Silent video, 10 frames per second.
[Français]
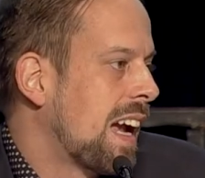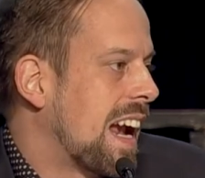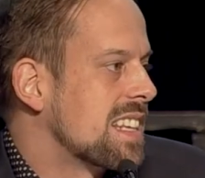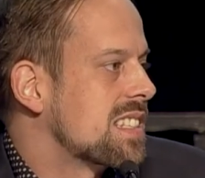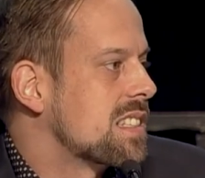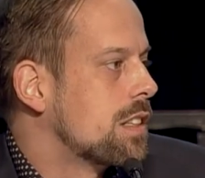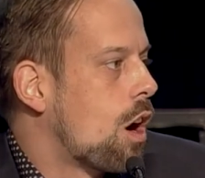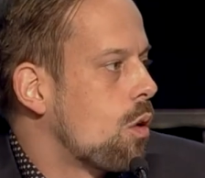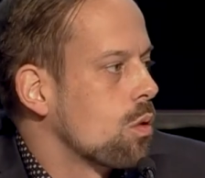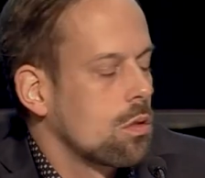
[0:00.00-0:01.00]
Ainsi
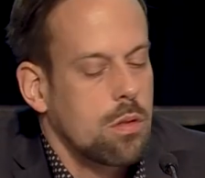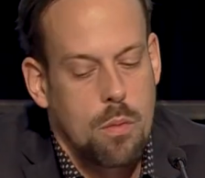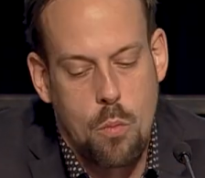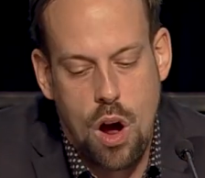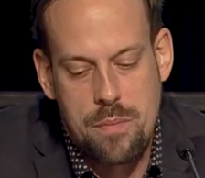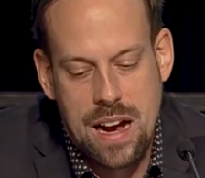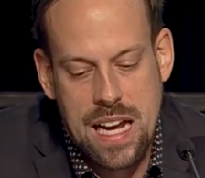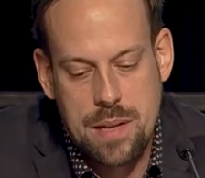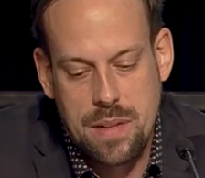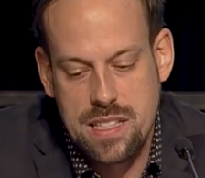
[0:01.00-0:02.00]
donc,
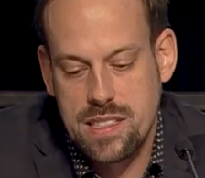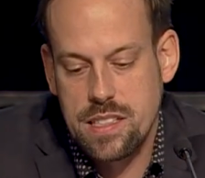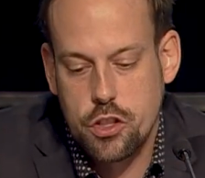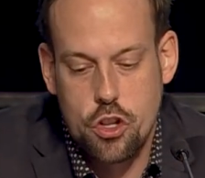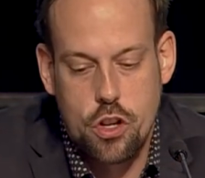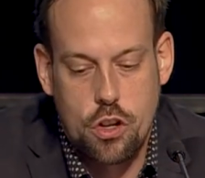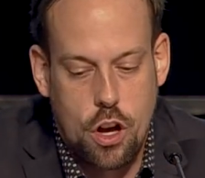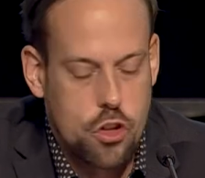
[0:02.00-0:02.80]
moi-même ainsi que euh,